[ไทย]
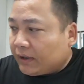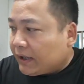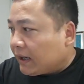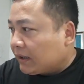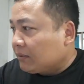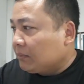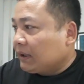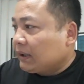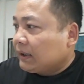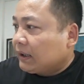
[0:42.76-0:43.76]
อย่าง
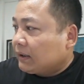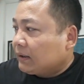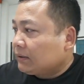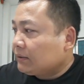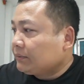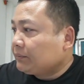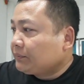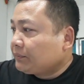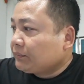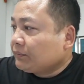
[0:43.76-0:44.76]
เมื่อเดือน
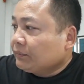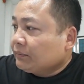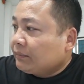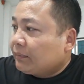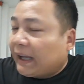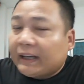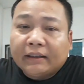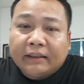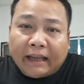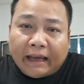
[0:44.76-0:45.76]
ปลาย
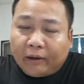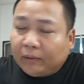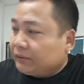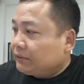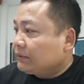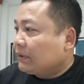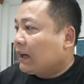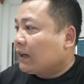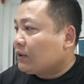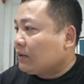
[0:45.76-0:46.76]
เดือนที่แล้ว
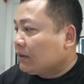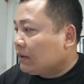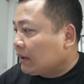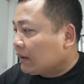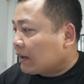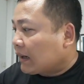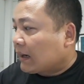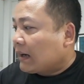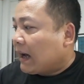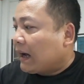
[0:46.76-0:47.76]
นะเดือนกร
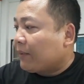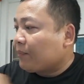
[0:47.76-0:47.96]
กฎา